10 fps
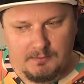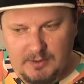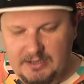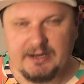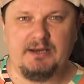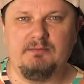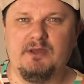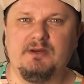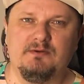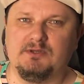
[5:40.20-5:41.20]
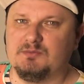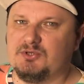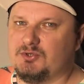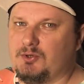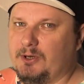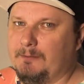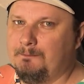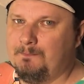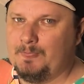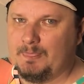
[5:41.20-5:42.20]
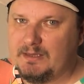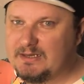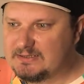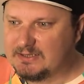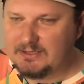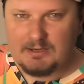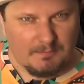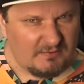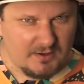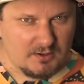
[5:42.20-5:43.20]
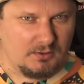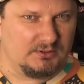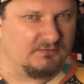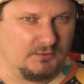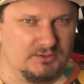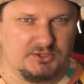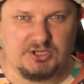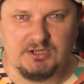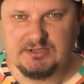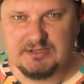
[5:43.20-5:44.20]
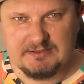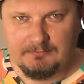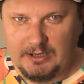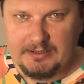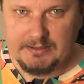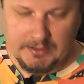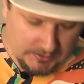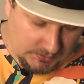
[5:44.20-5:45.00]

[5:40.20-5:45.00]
по крайней мере в этом сезоне. Несколько поворотов он держался с магой